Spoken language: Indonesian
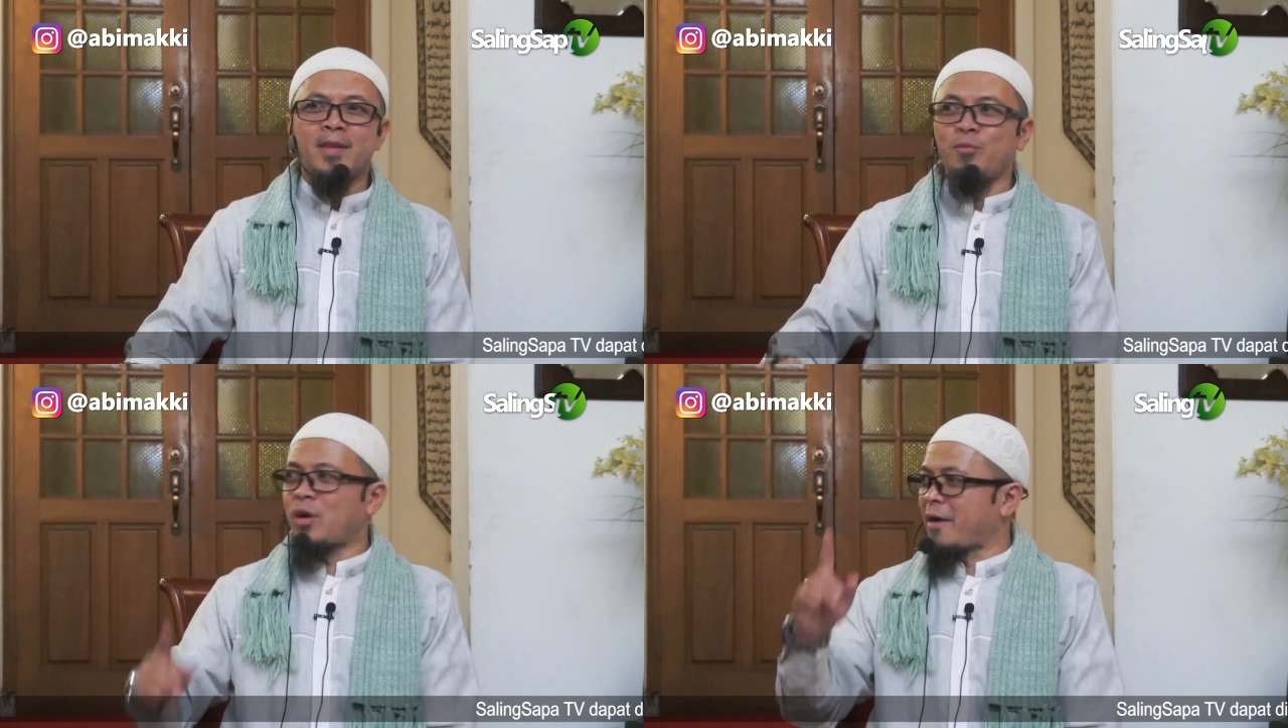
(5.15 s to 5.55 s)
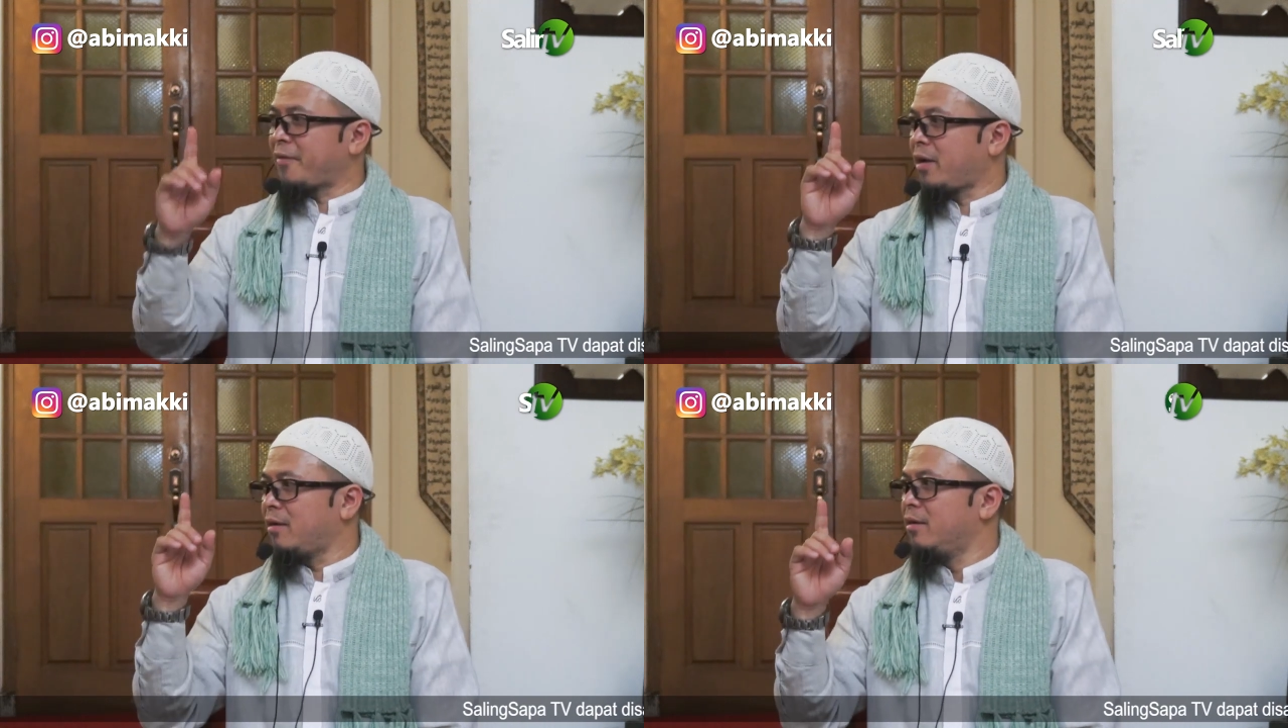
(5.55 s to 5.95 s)

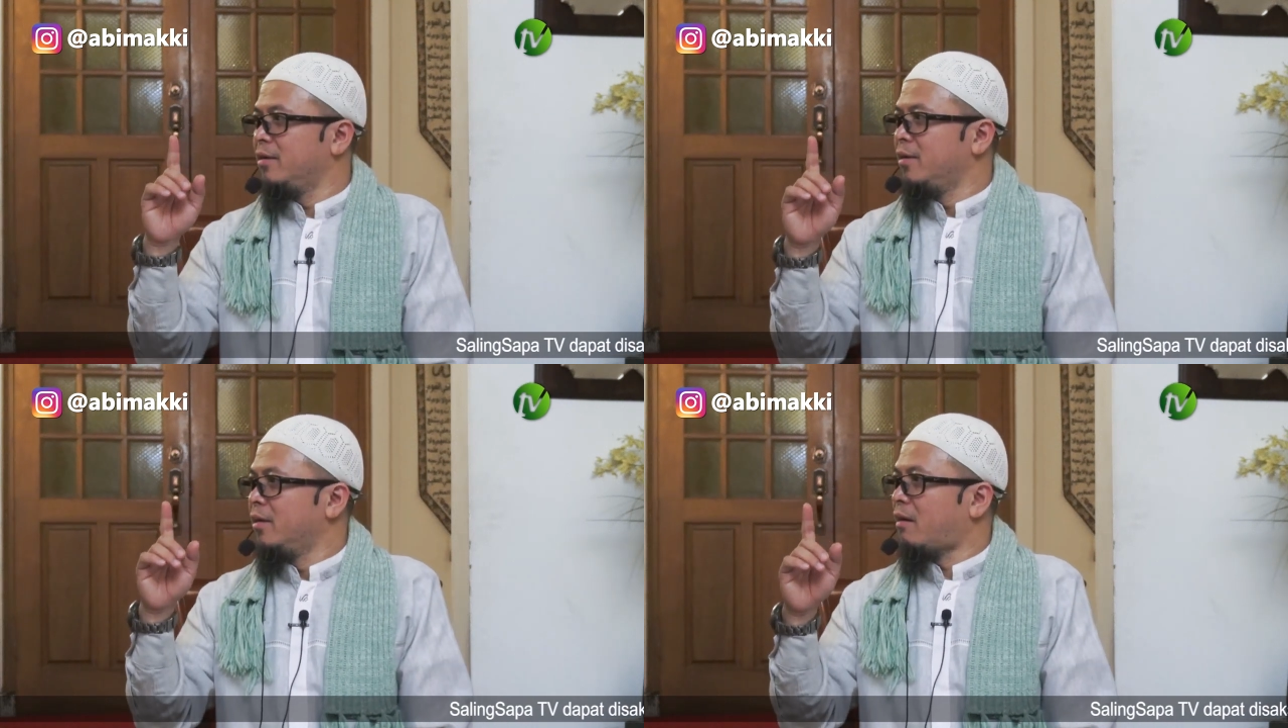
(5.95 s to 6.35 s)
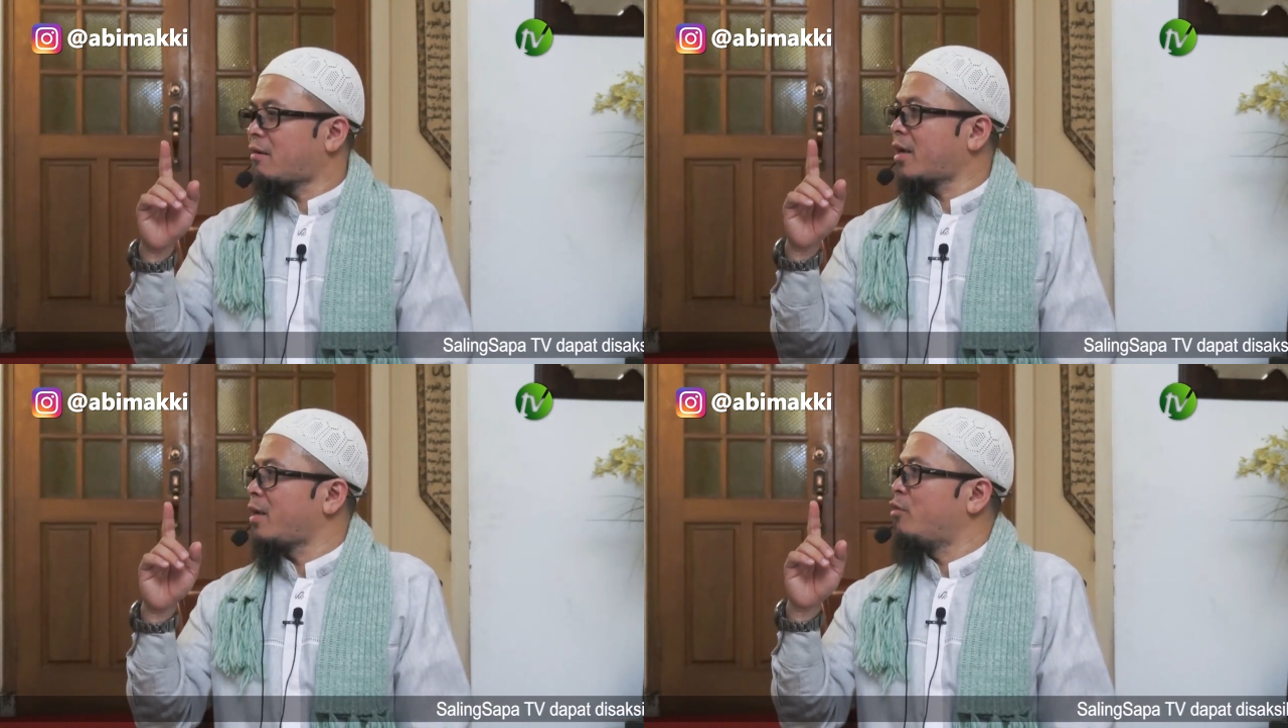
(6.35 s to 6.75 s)
Munafik.
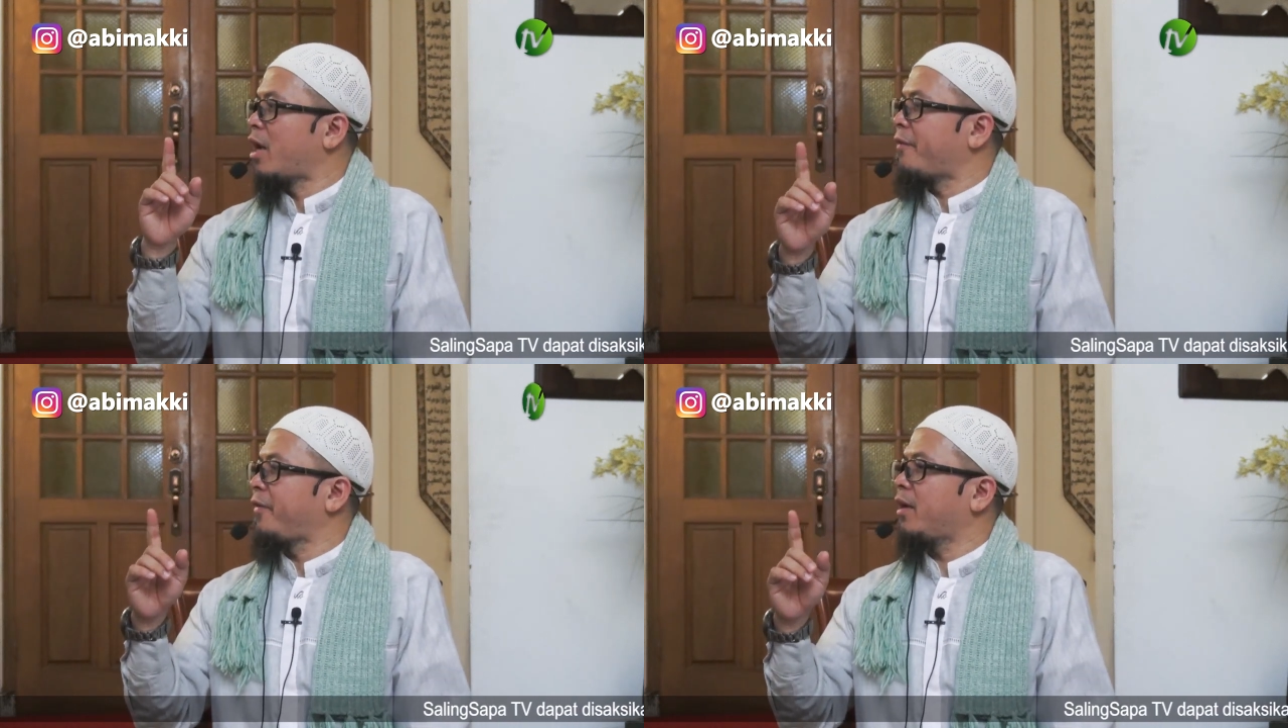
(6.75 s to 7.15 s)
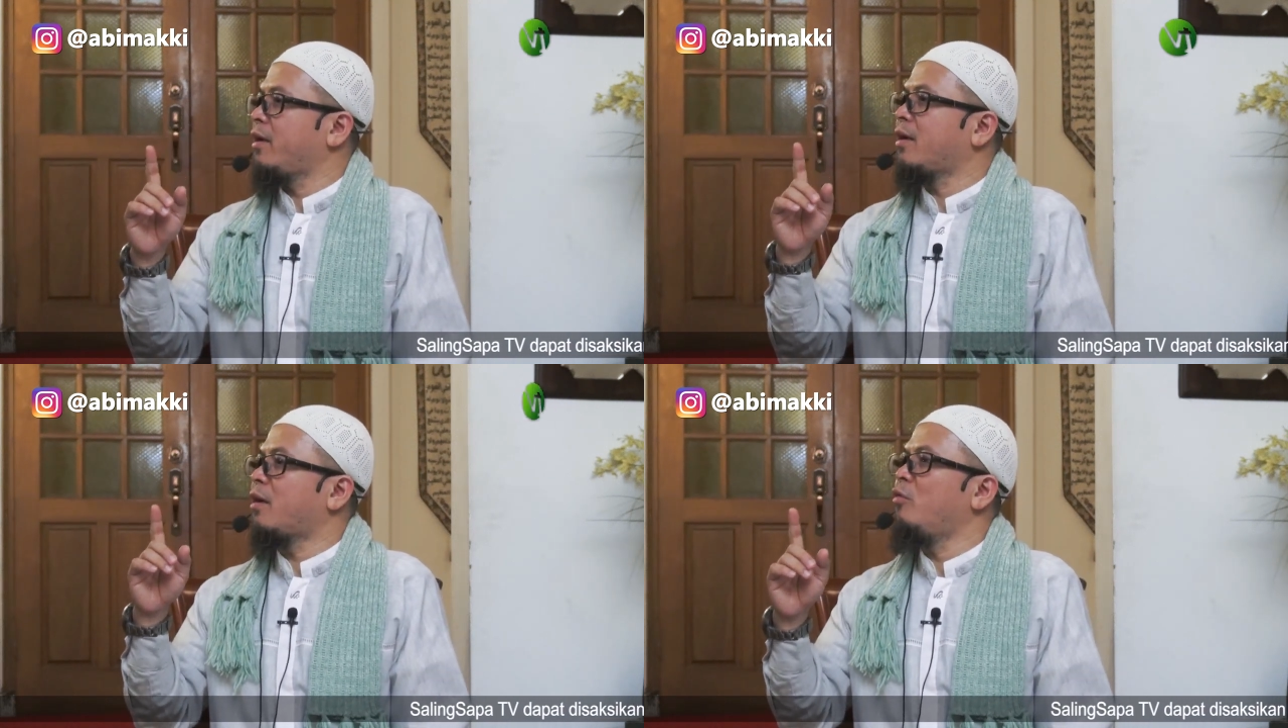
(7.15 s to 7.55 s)
Orang yang munafik
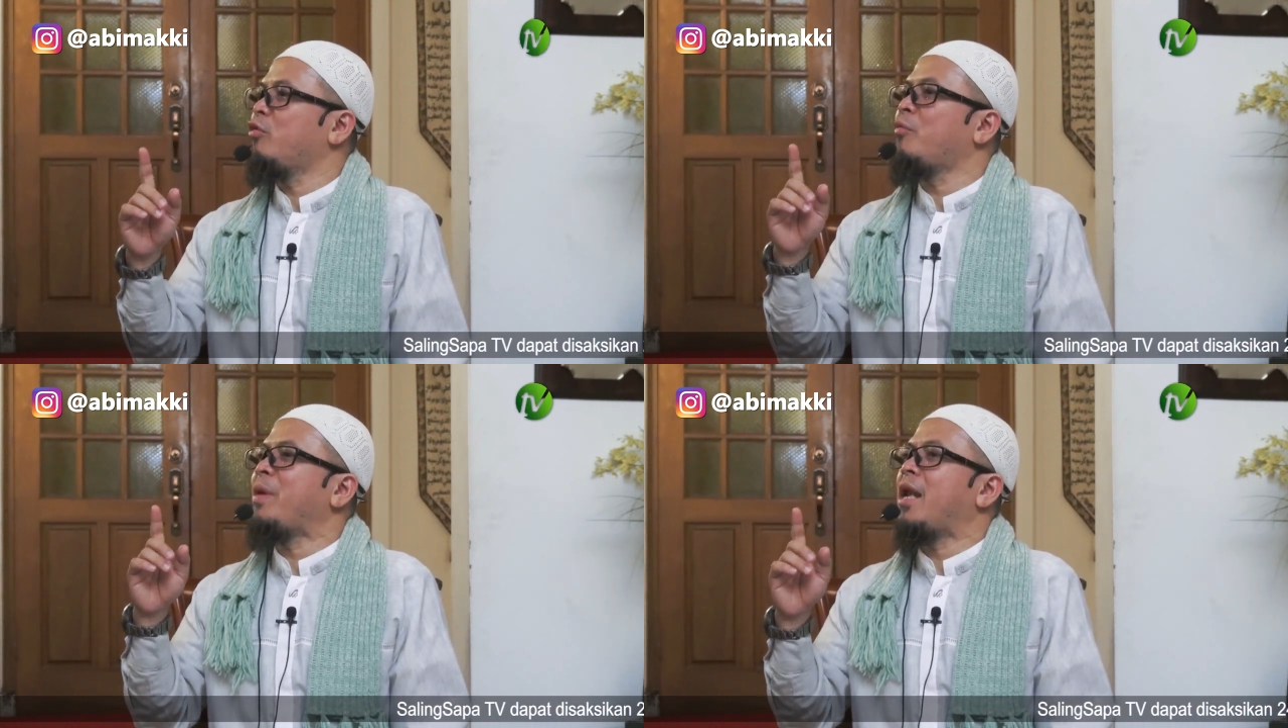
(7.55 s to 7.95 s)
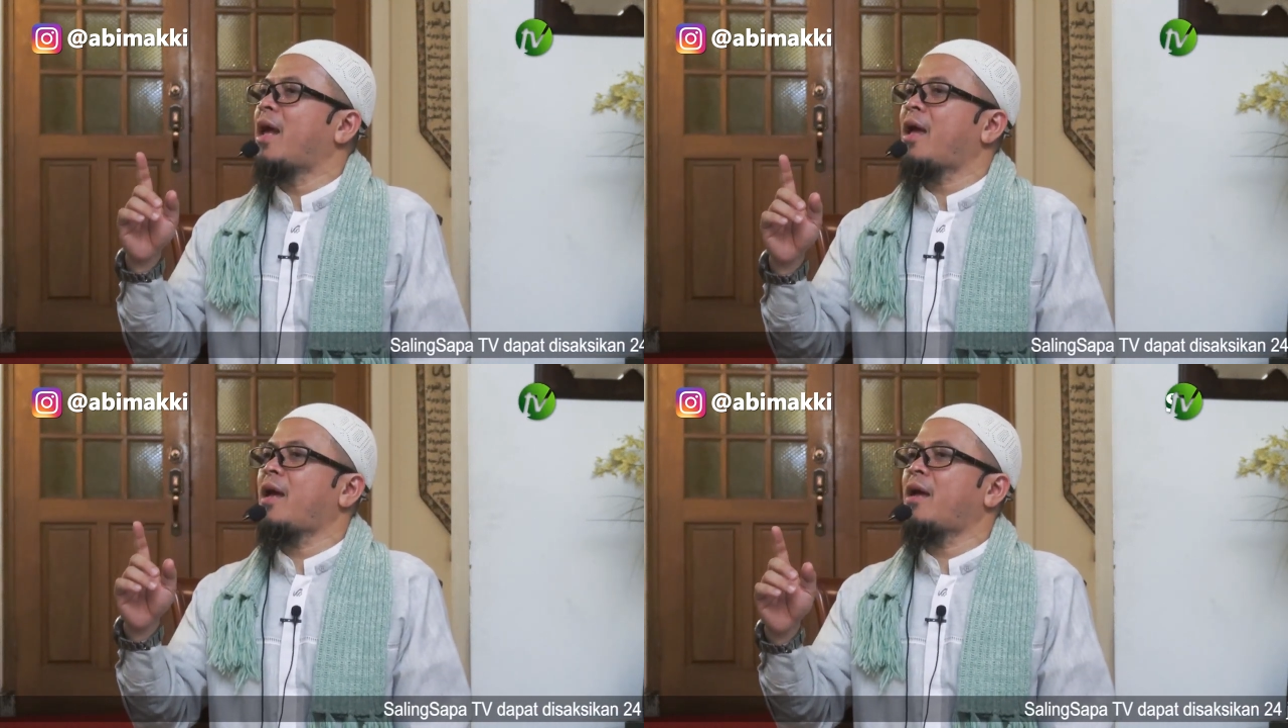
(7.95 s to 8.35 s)
yang
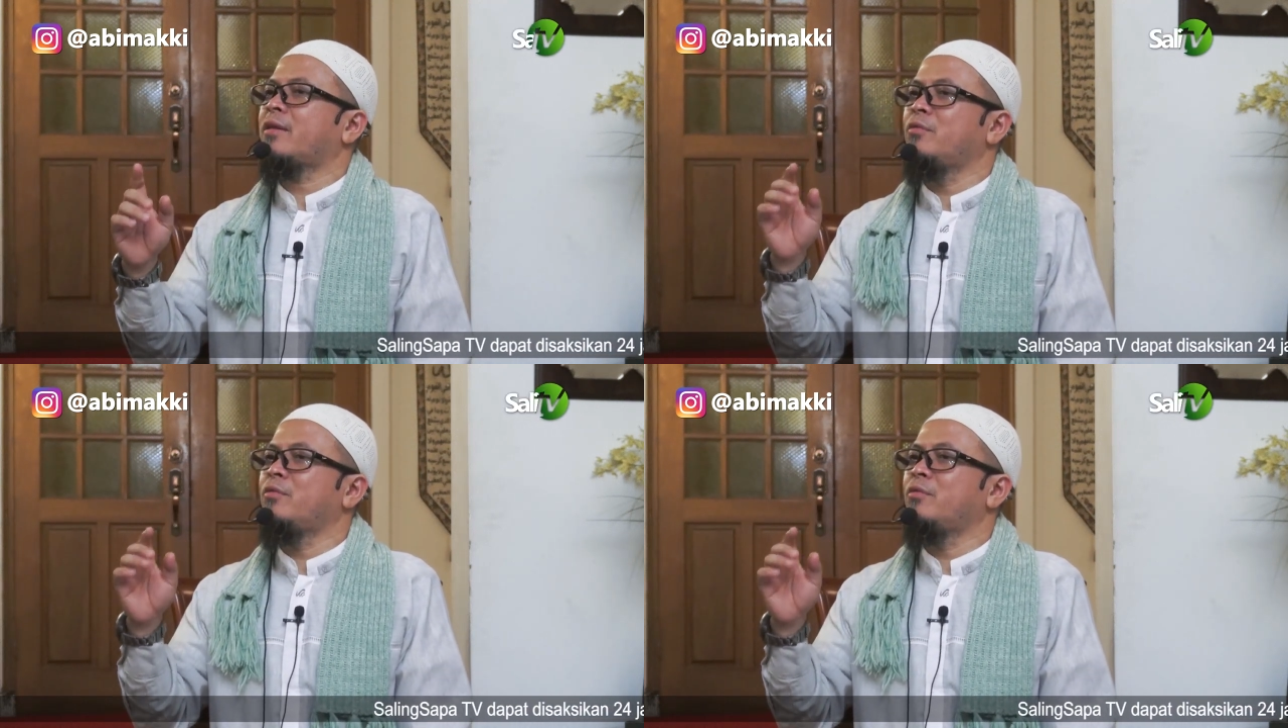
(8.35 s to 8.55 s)
na'udzubillah,